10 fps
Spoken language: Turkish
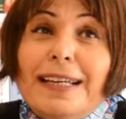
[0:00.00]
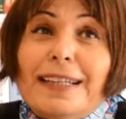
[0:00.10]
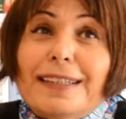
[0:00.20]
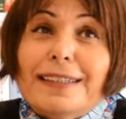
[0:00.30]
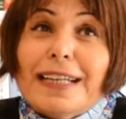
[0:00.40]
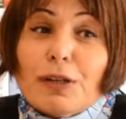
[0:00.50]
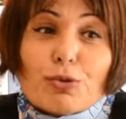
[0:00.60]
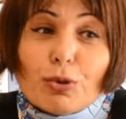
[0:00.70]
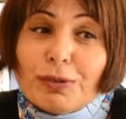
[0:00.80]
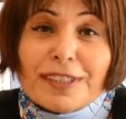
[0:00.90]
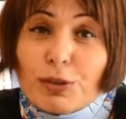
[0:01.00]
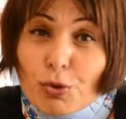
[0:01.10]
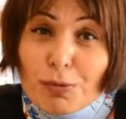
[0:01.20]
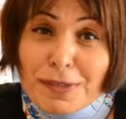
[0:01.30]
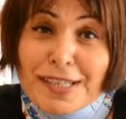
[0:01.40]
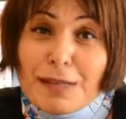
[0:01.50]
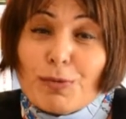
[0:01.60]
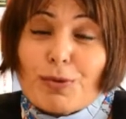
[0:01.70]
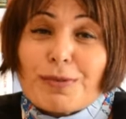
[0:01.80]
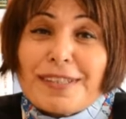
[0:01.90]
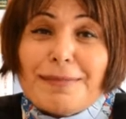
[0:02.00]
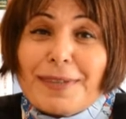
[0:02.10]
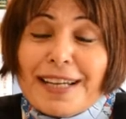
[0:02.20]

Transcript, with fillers: E, yani zorlukları çoğumuz sevmiyoruz değil mi?